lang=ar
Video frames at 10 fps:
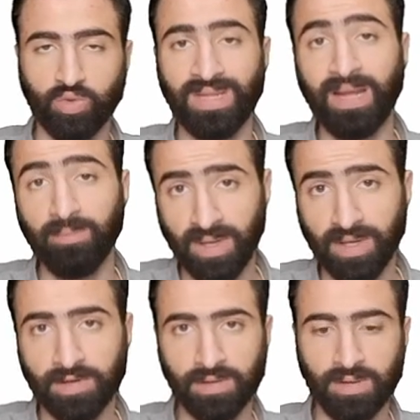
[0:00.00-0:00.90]

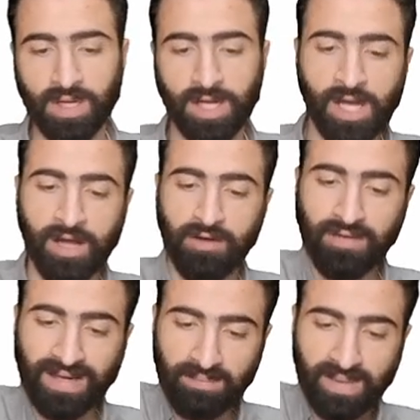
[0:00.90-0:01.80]
بالامبير
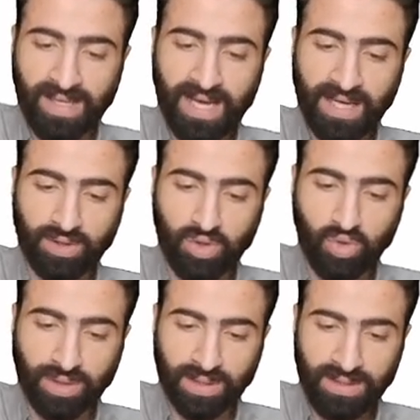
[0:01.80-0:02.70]
فلما يجي عند
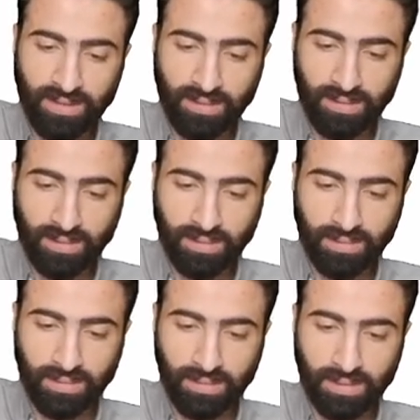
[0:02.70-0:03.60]
النقطة دي
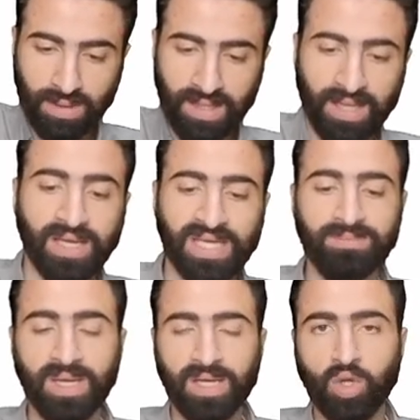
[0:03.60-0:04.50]

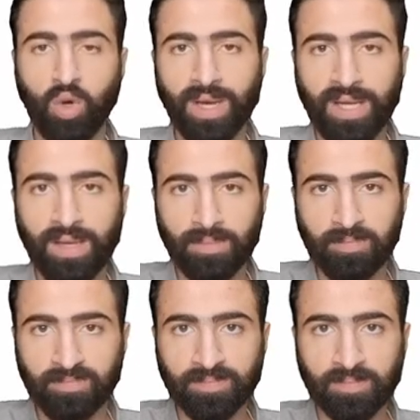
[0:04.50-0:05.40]
يبدأ ان هو ايه
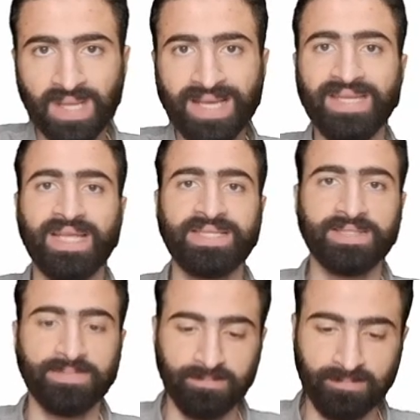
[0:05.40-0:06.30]
يتقسم